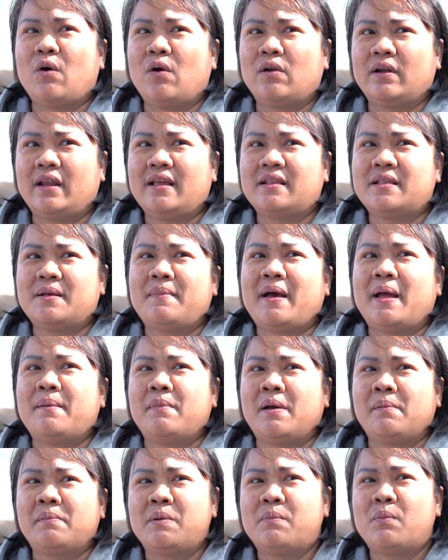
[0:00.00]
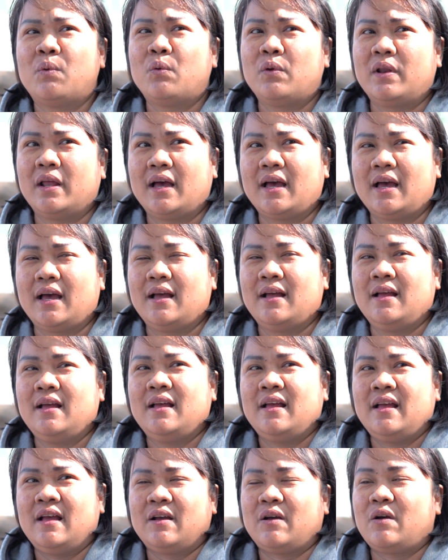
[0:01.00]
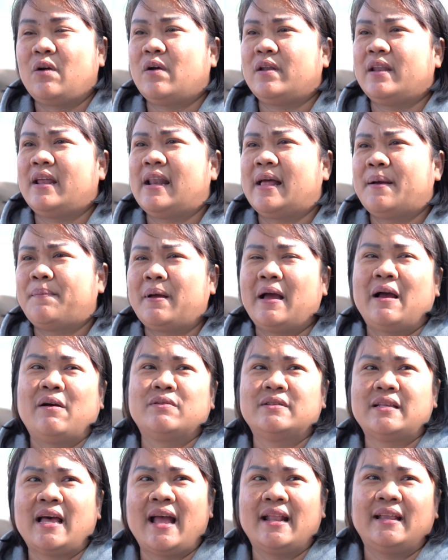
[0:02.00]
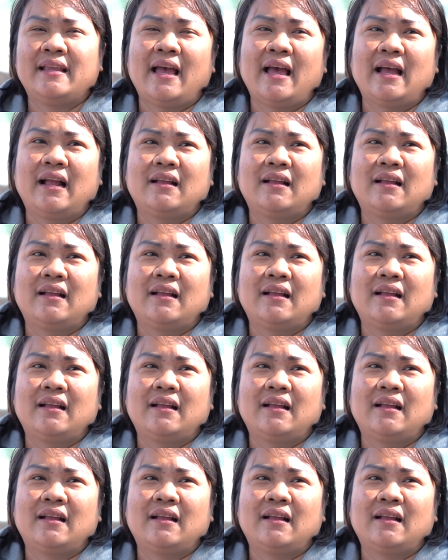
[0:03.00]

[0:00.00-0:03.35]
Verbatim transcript: ของเทศบาลบางพิบูรณ์นะคะ ก็ได้รับข่าวสารจาก